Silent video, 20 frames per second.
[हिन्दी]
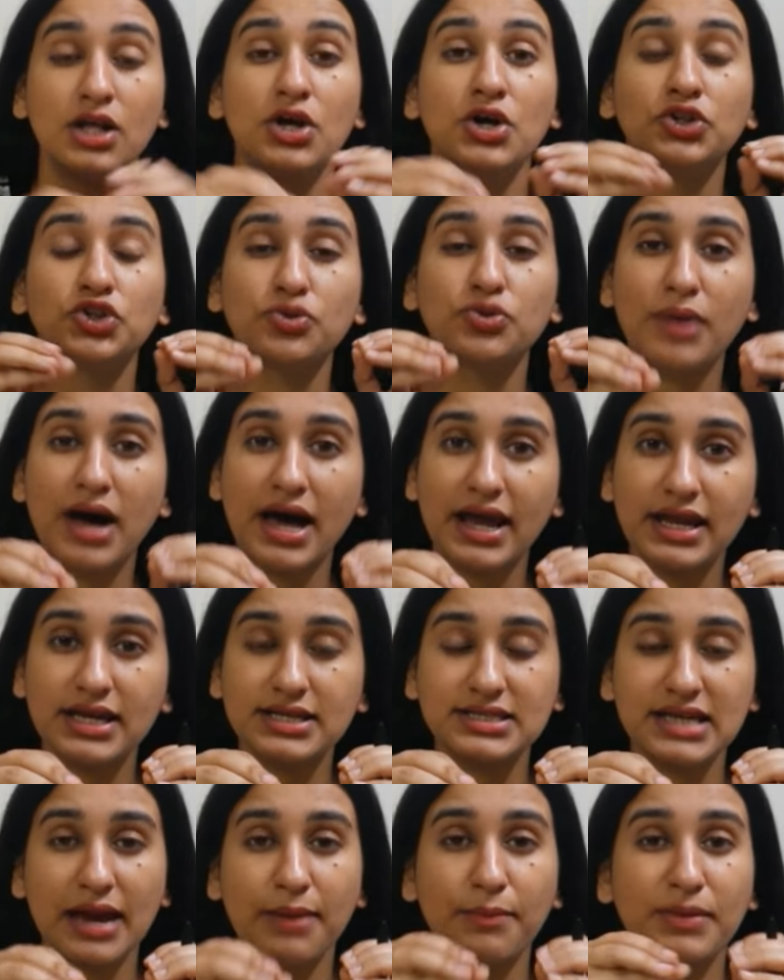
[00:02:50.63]
तुम्हारे
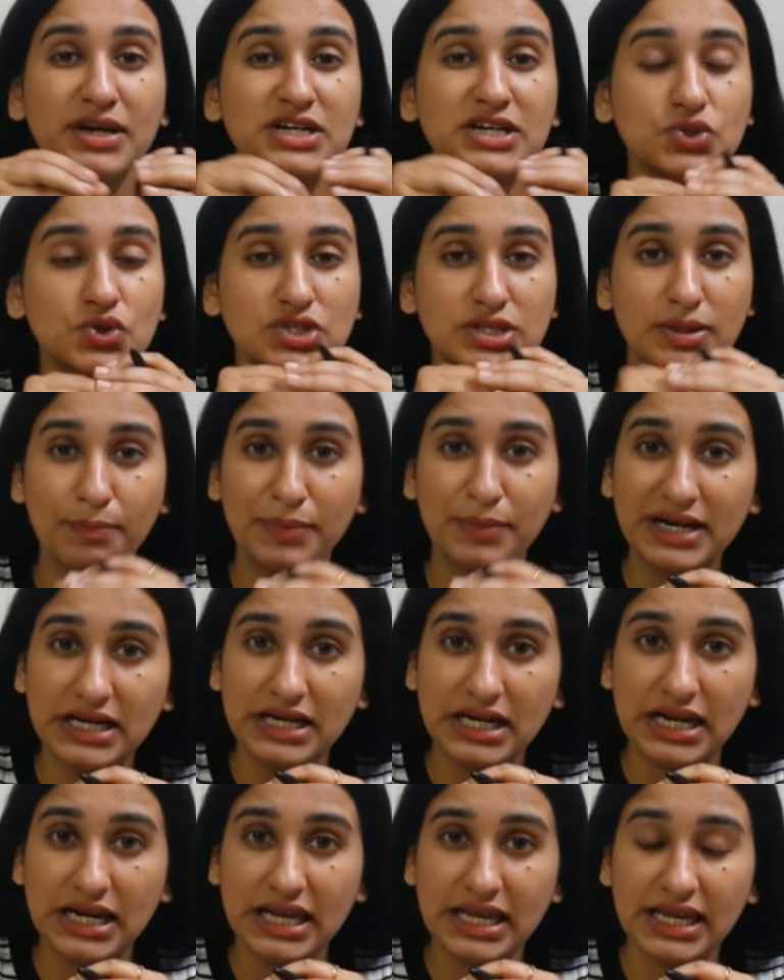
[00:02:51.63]
असाइनमेंट्स को सबमिट
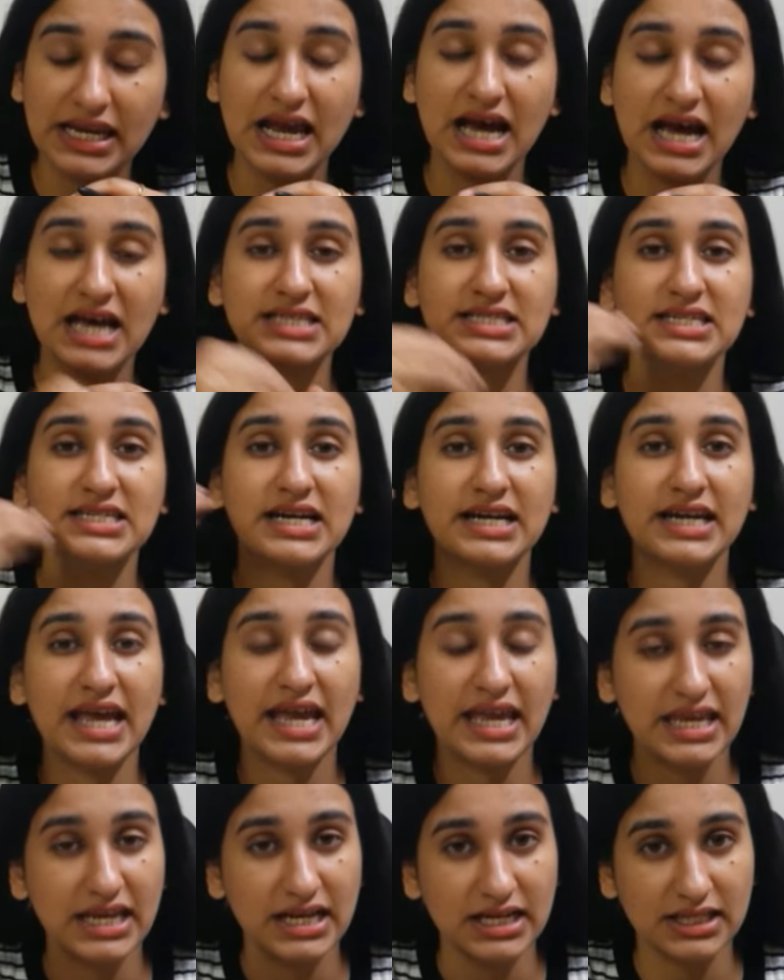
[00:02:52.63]
करने की लास्ट डेट है
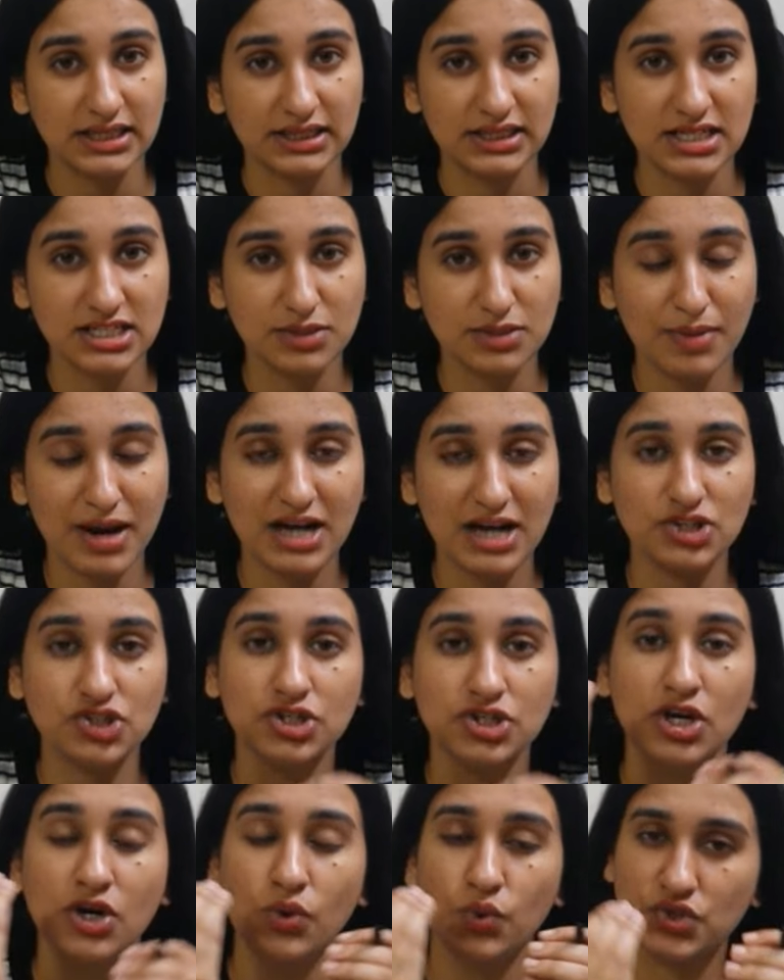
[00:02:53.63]
31 मार्च
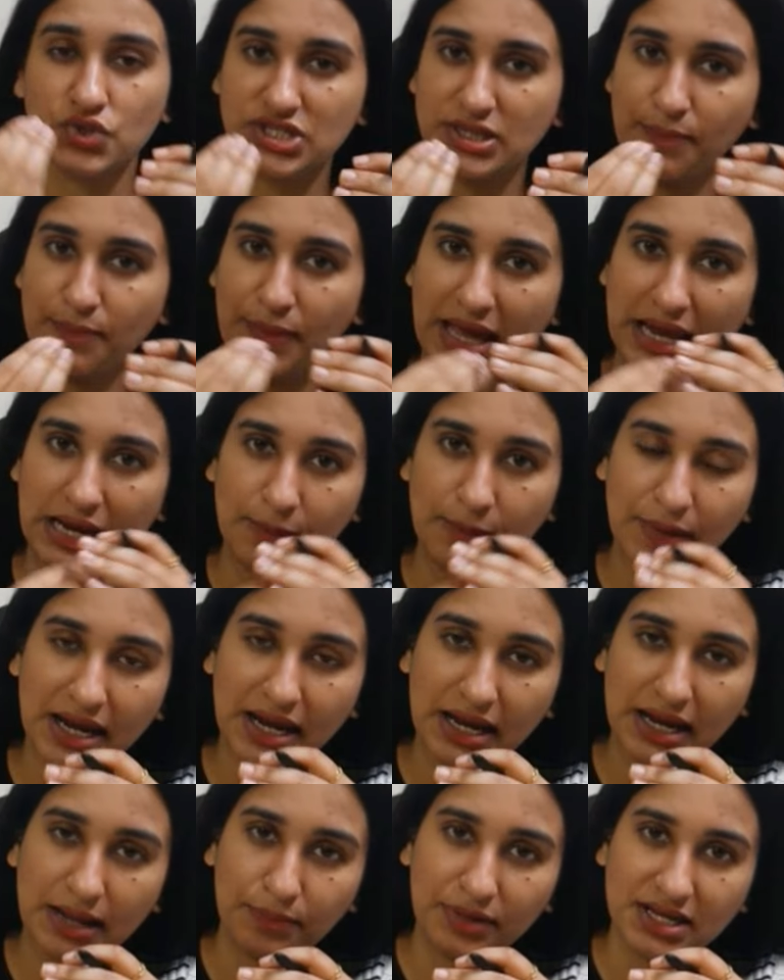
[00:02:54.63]
उससे पहले पहले
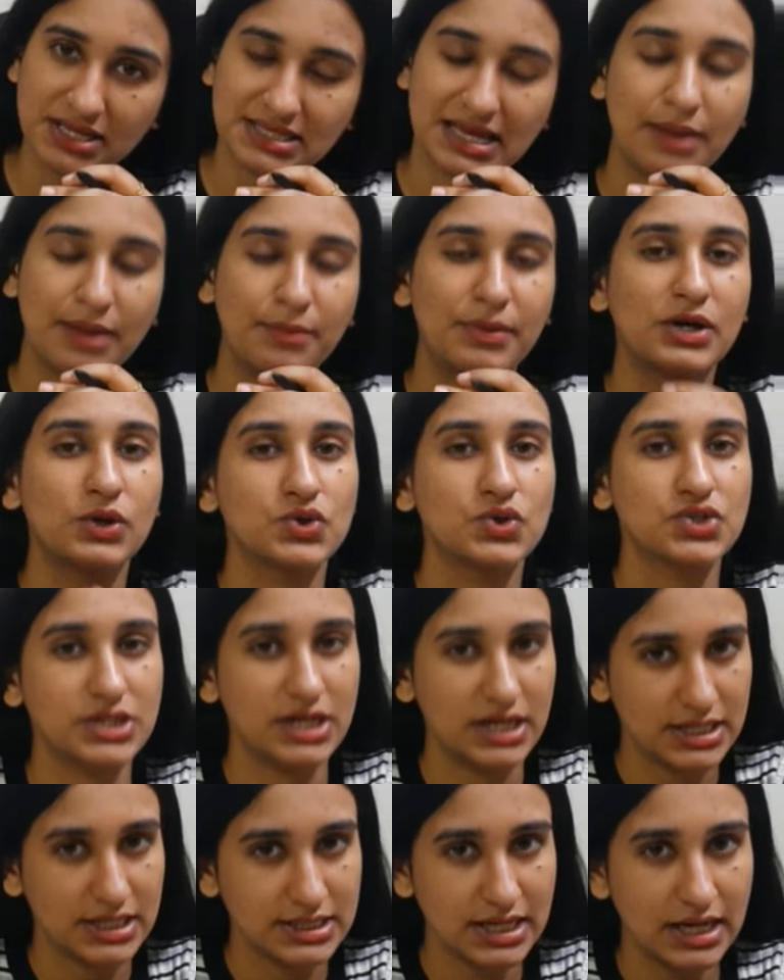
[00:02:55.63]
अपने असाइनमेंट को
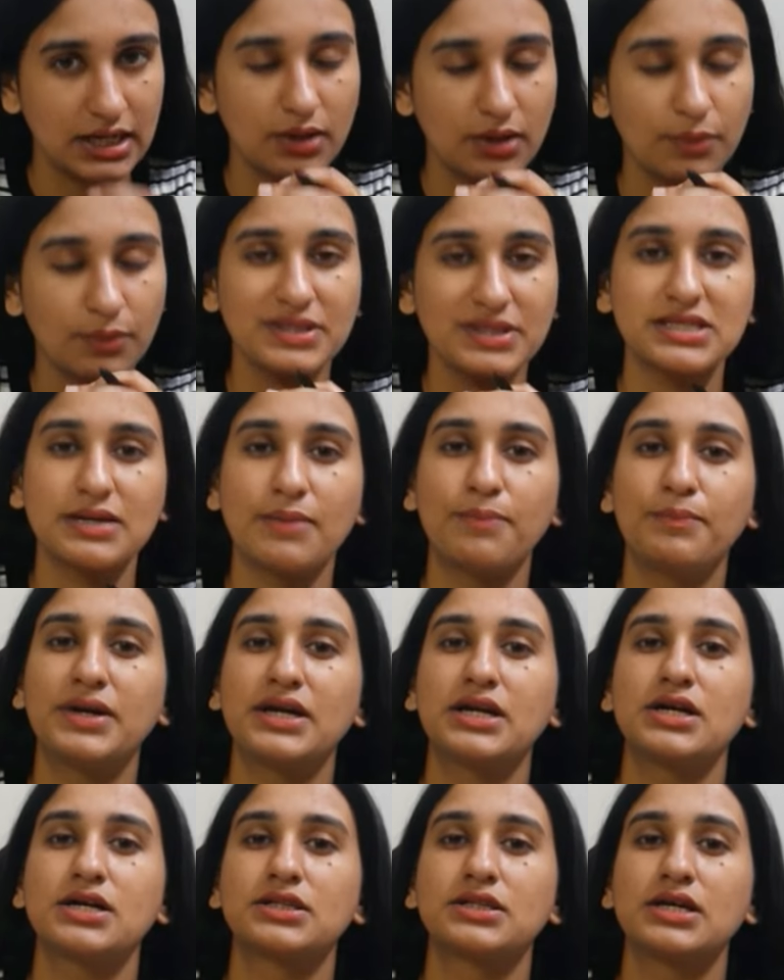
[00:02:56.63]
स्टडी सेंटर पे सबमिट
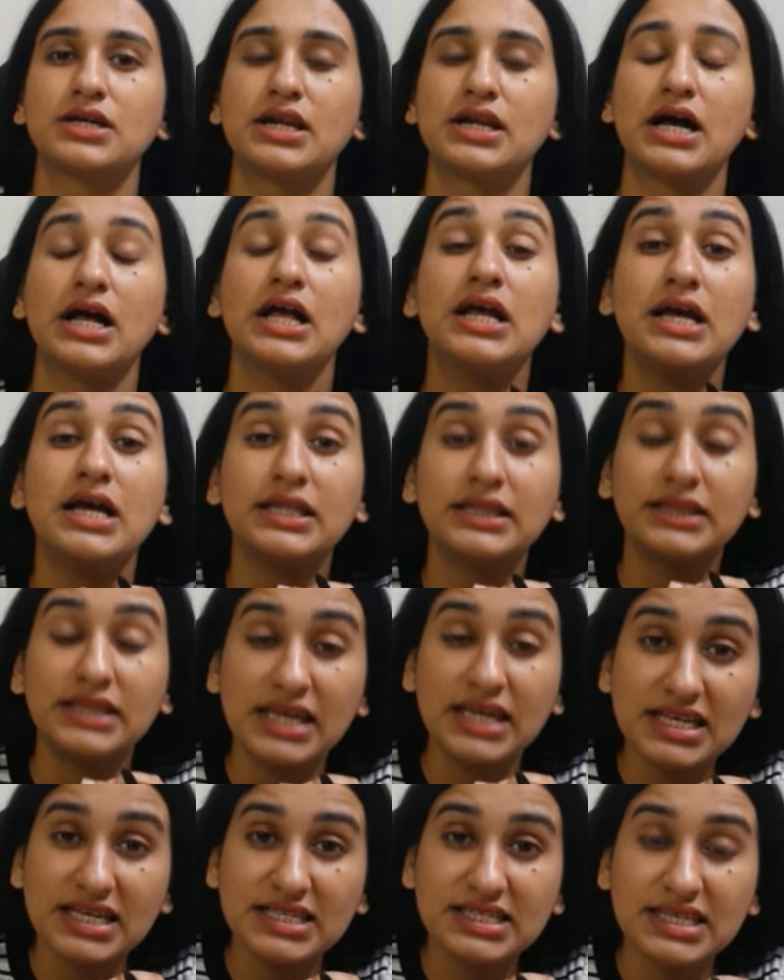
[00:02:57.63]
कर देना
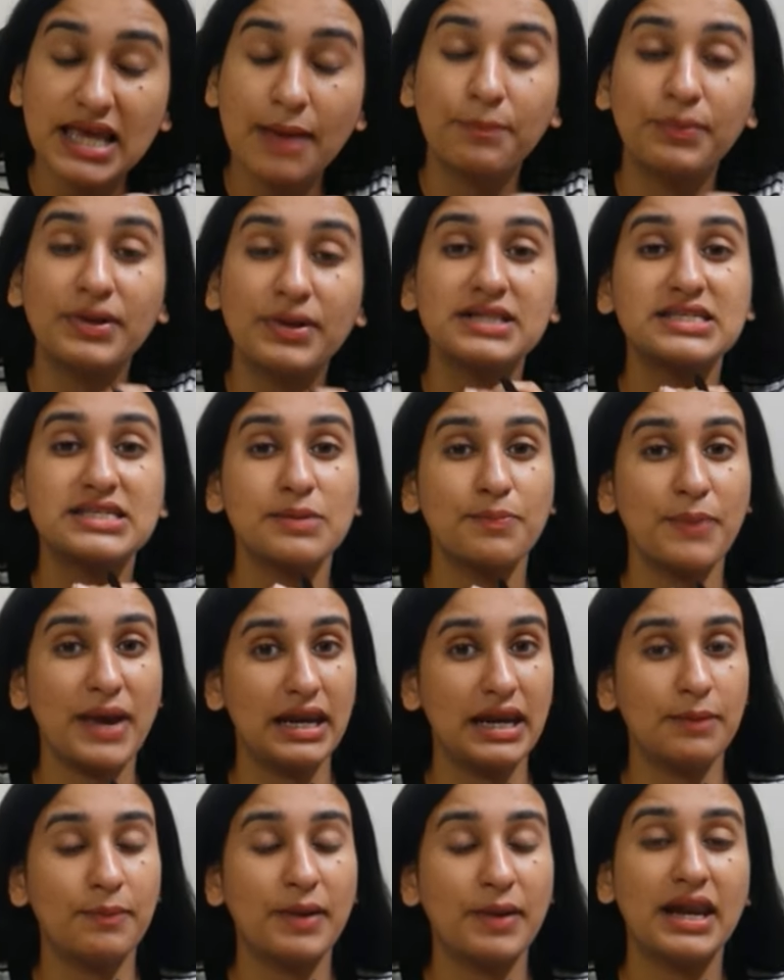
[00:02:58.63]
30 अप्रैल से पहले
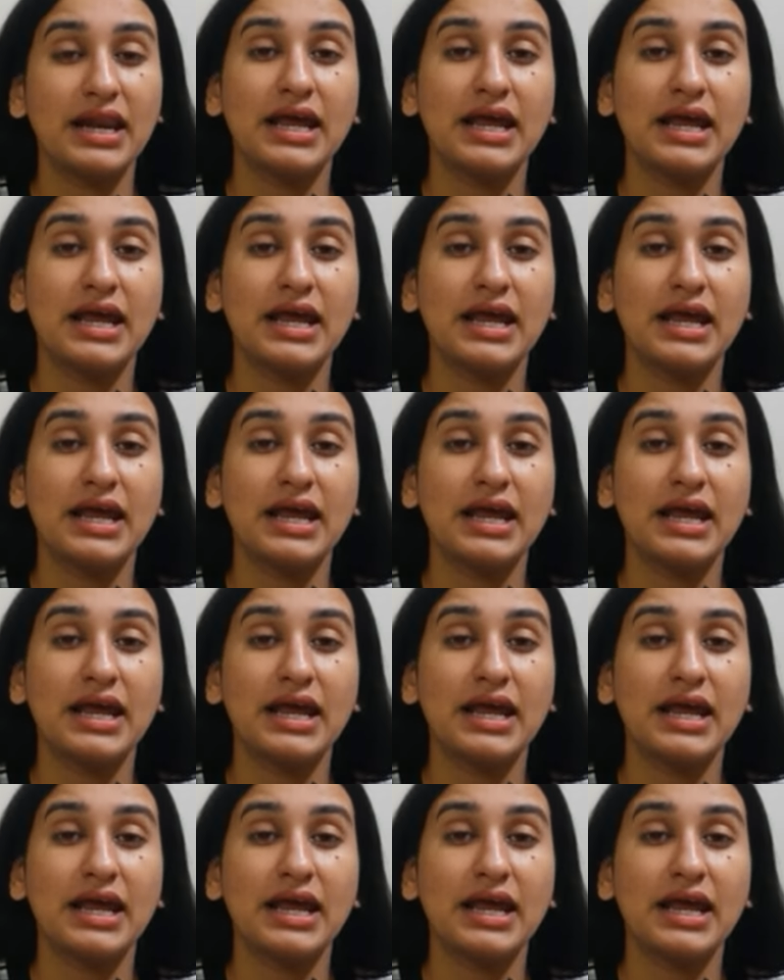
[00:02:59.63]
पहले